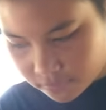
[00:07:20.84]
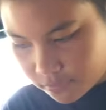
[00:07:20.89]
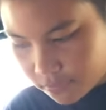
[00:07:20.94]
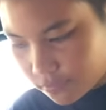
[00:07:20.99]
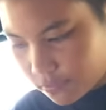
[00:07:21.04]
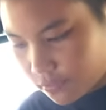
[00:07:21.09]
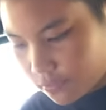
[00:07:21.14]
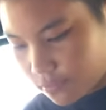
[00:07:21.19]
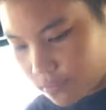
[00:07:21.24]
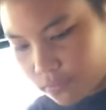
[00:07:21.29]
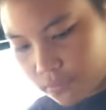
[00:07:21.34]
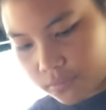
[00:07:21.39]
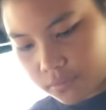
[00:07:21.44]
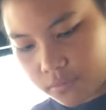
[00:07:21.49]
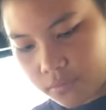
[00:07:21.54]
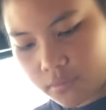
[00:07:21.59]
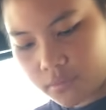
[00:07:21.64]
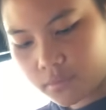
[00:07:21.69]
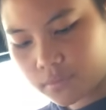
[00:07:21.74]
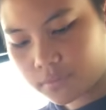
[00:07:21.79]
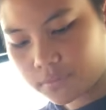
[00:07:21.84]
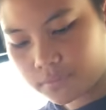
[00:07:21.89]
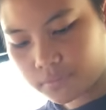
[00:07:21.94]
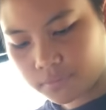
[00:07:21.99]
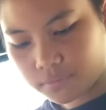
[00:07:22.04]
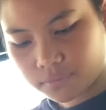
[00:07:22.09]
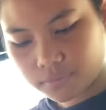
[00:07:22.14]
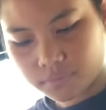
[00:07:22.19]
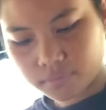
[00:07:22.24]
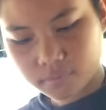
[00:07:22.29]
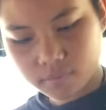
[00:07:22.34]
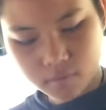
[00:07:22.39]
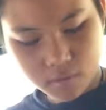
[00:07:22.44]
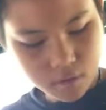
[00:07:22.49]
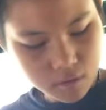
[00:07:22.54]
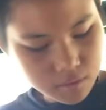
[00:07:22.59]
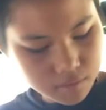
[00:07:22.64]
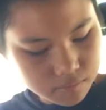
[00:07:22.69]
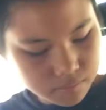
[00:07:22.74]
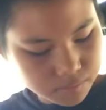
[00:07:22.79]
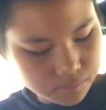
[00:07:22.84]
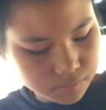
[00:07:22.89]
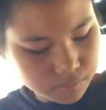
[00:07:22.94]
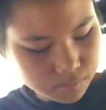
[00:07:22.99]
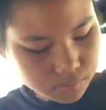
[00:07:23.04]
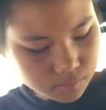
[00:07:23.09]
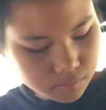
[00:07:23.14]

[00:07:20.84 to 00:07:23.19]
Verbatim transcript: tạo ra kinh tế nữa đôi khi nó cũng sẽ khó khăn